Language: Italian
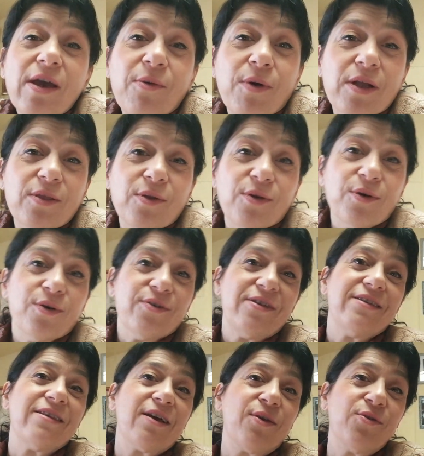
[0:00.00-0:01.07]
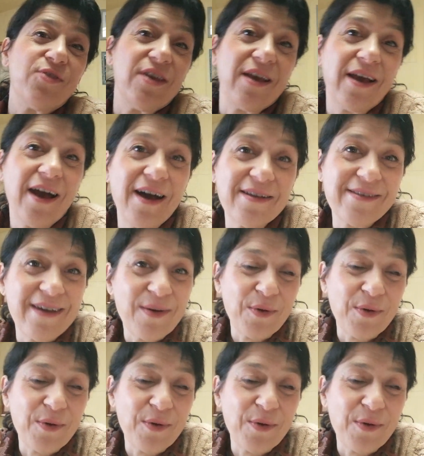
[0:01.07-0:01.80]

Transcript: quando si sta chiusi in casa,